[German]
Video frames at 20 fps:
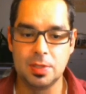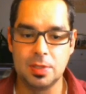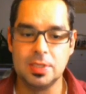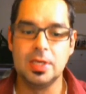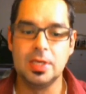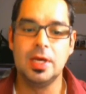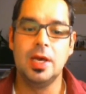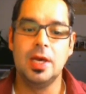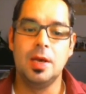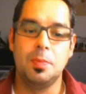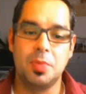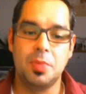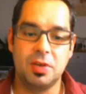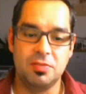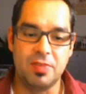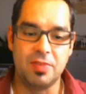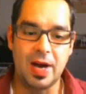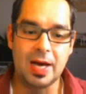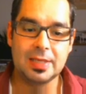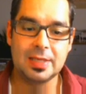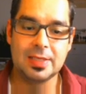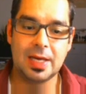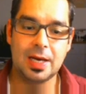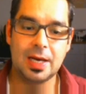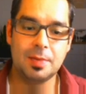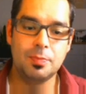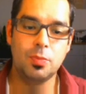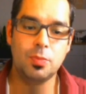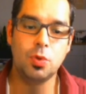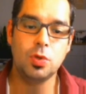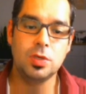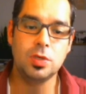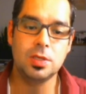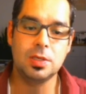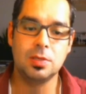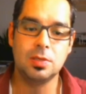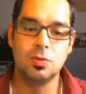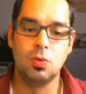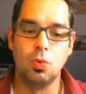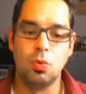lieber privat haben
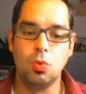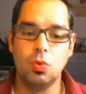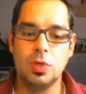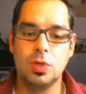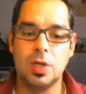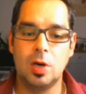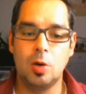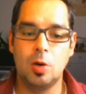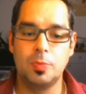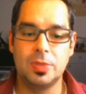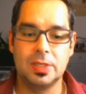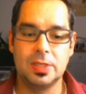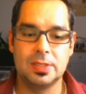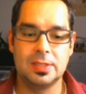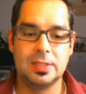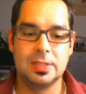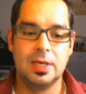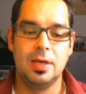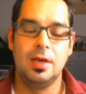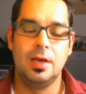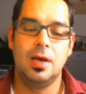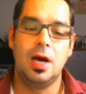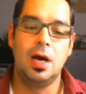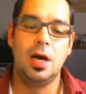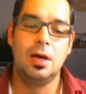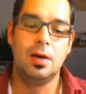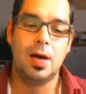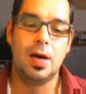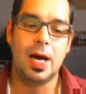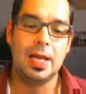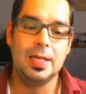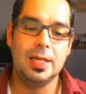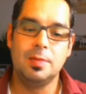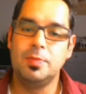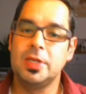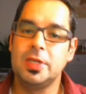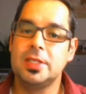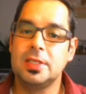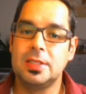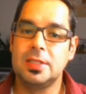möchten oder ob das äh,
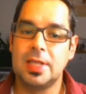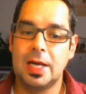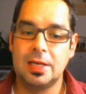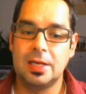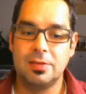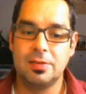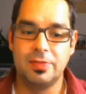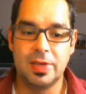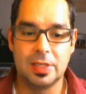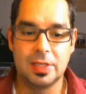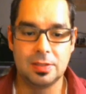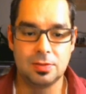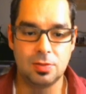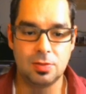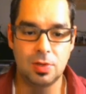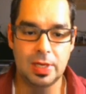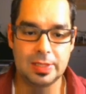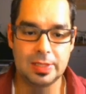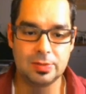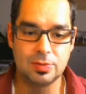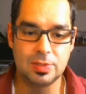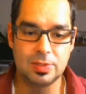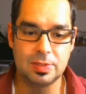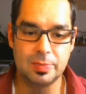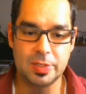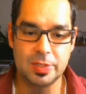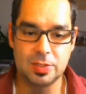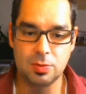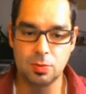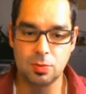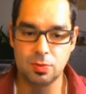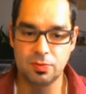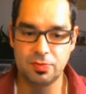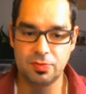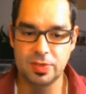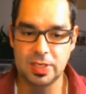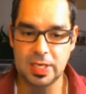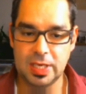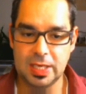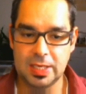allen mitgeteilt werden soll, also die Mission
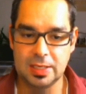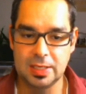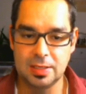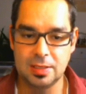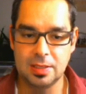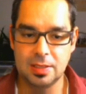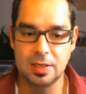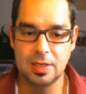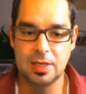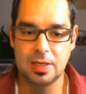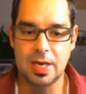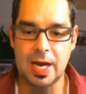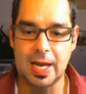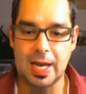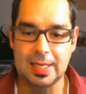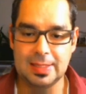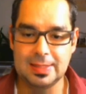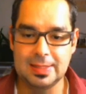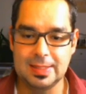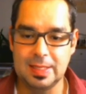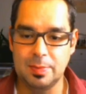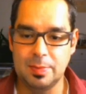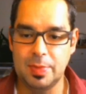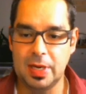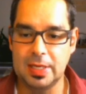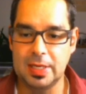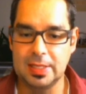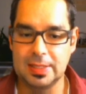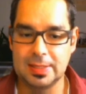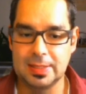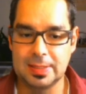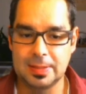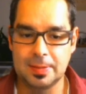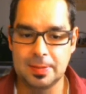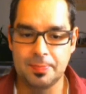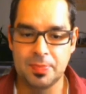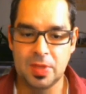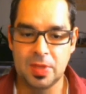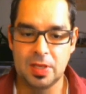für jeden einsehbar ist.